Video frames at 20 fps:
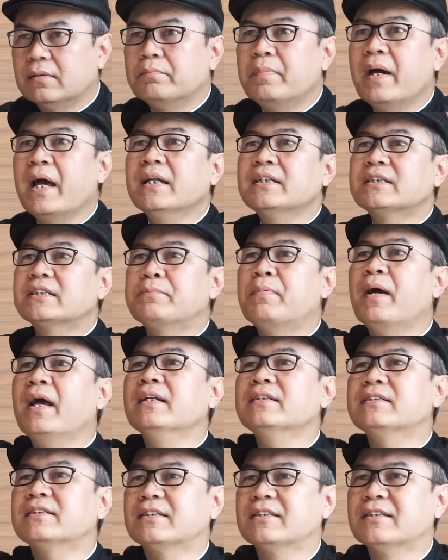Bens,
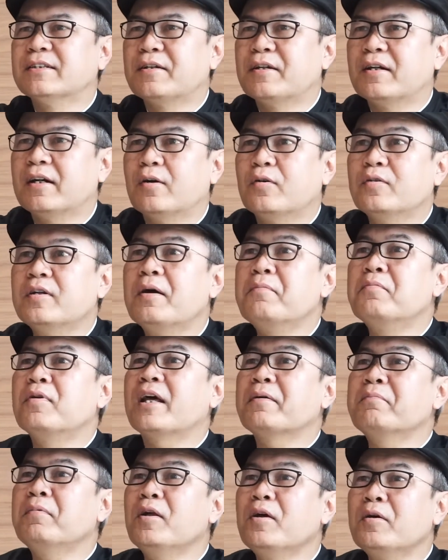Bens, udah
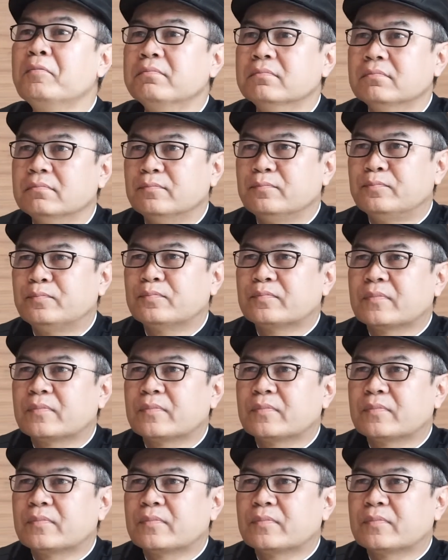mulai belum?